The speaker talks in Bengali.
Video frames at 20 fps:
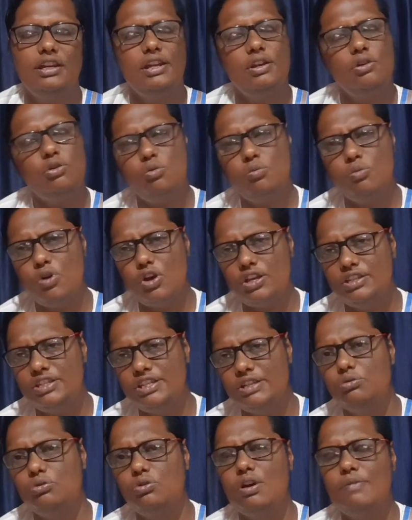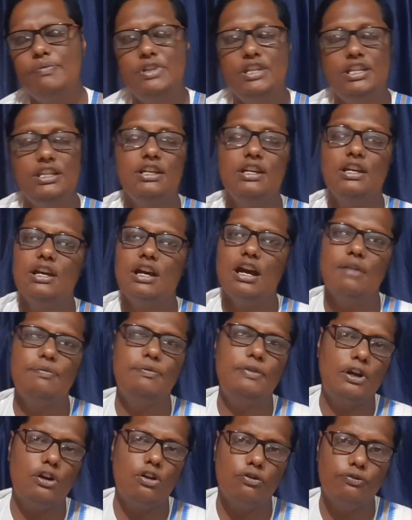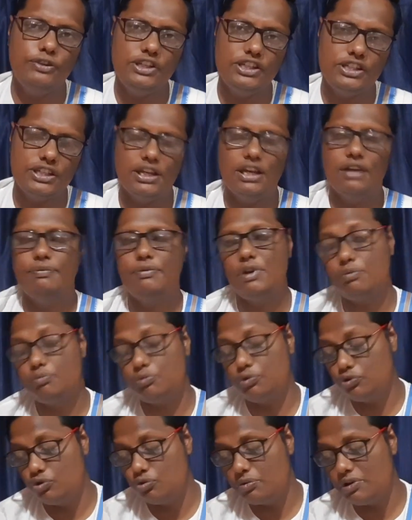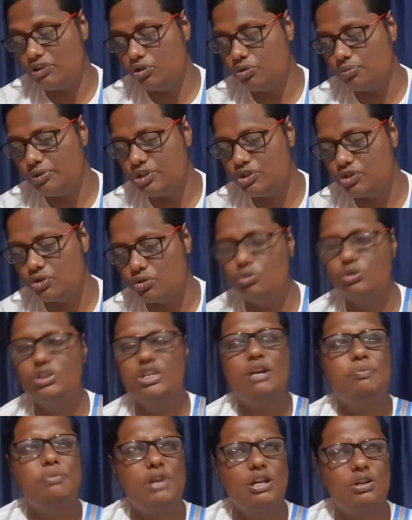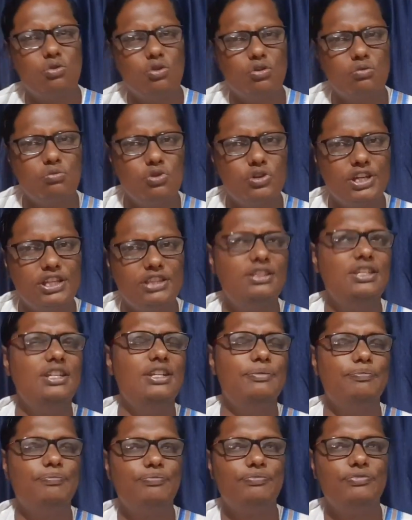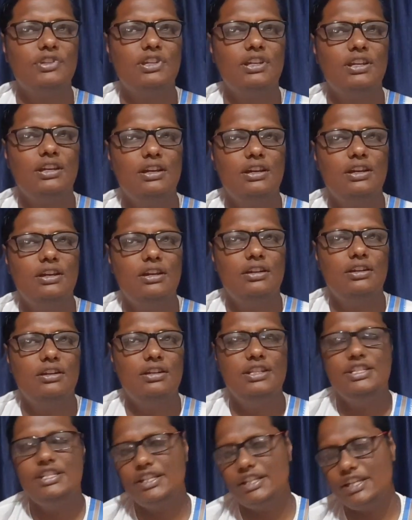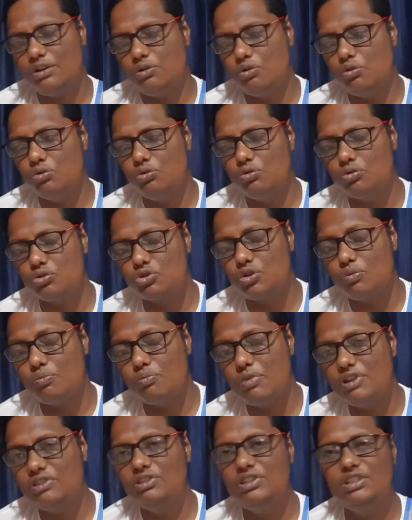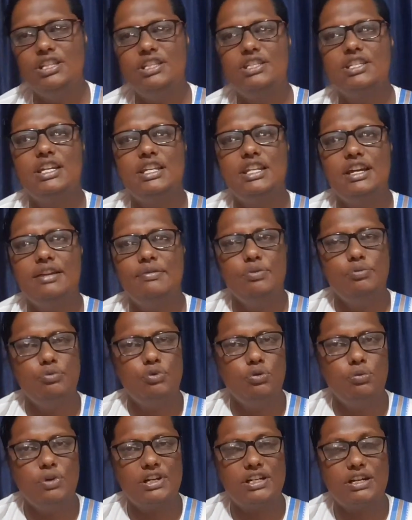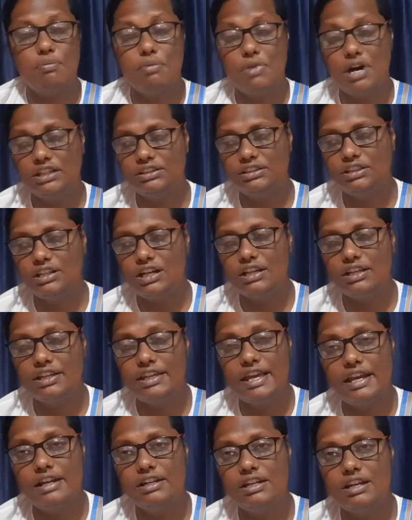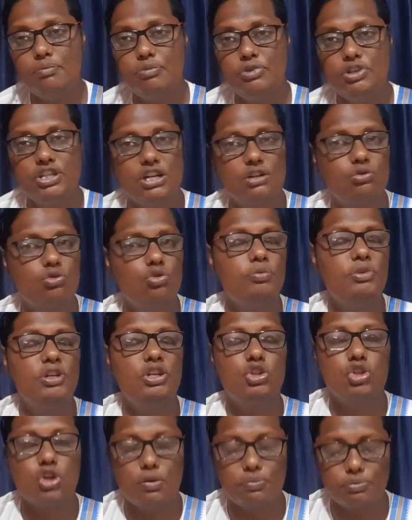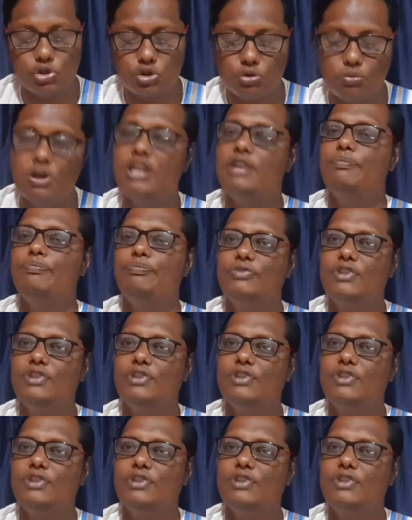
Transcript: এরকম হয় যে কোনো আপনি আপনার অফিসে আপনার বন্ধুবান্ধবের জগতে আপনার কর্মক্ষেত্রে নিজেকে সম্মান দিতে চাইলে আমি বলবো একটা মাত্রা জ্ঞানটা বিচার করবেন সব সময়